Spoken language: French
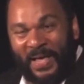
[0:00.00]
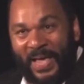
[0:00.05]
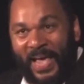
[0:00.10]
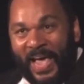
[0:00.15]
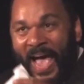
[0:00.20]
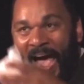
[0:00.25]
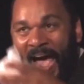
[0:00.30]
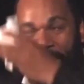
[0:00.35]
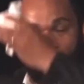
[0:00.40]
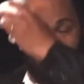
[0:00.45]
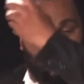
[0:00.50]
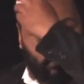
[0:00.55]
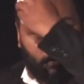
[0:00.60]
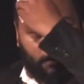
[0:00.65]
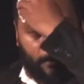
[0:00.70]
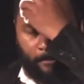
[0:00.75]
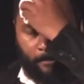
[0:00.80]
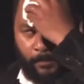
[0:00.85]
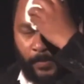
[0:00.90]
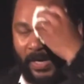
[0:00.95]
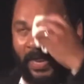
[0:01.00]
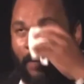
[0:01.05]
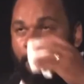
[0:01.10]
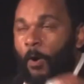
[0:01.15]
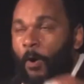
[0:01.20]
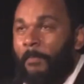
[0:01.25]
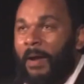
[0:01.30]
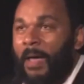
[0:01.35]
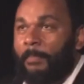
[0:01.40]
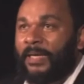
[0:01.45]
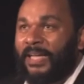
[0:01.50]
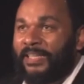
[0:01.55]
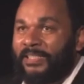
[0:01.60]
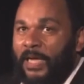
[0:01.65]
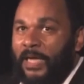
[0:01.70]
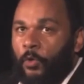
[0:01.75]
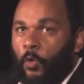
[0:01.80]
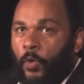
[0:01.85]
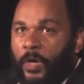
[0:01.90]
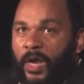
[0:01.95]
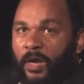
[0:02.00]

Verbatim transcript: Alors, le problème de Dieudonné,